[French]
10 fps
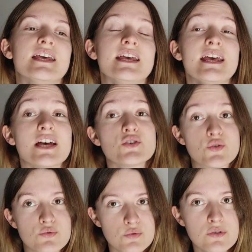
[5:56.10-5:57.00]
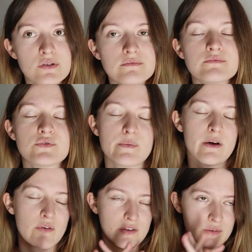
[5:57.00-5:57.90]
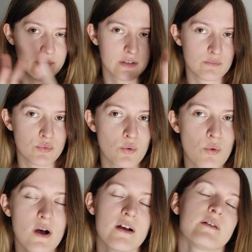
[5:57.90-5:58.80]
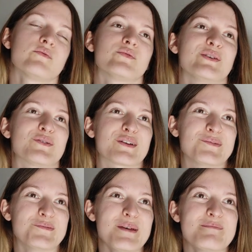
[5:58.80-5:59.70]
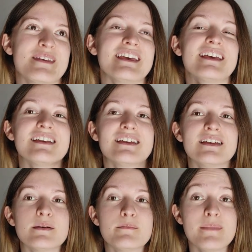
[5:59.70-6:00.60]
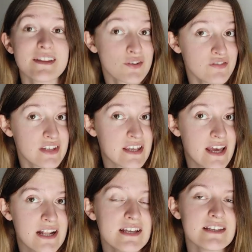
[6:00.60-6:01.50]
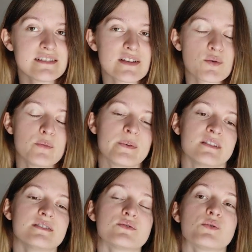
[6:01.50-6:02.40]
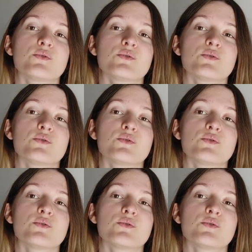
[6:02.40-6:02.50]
Et un jour, je vais pas vous dire pourquoi, hein, vous découvrirez vous-même, mais Maître Michael et sa compagnie se